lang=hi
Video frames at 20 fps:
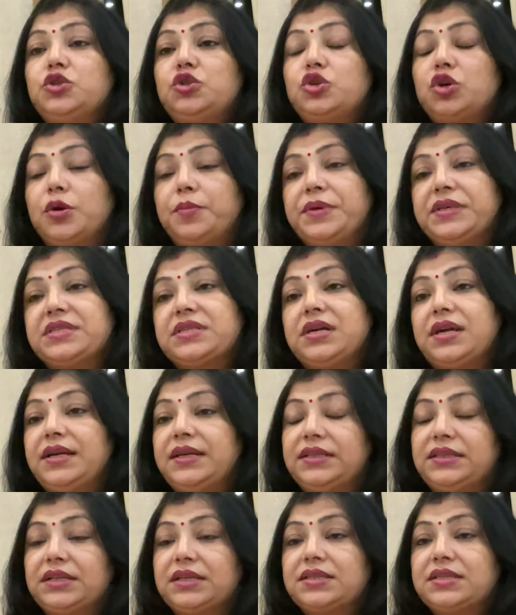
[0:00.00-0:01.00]
24
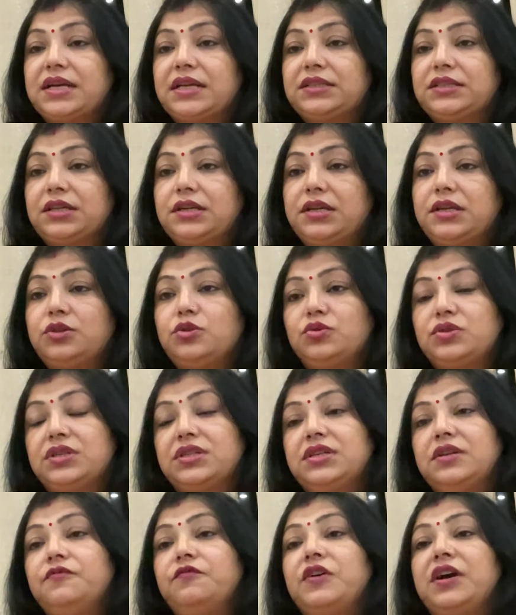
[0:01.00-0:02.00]
घंटे तक साथ रखिए दूसरे
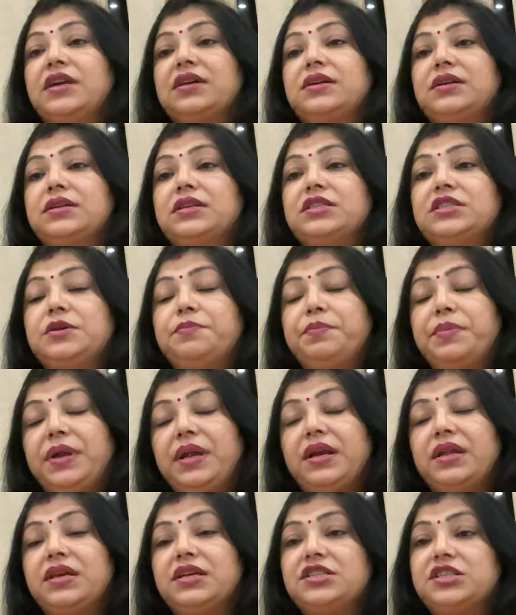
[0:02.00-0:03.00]
दिन फाड़कर किसी
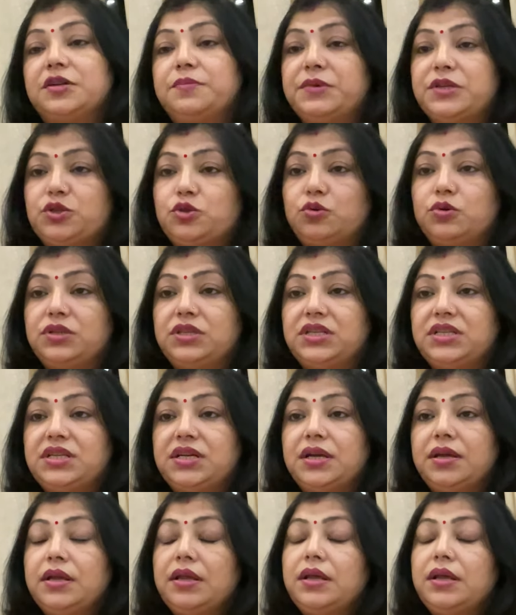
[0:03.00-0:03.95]
पेड़ की जड़ में छोड़ दीजिए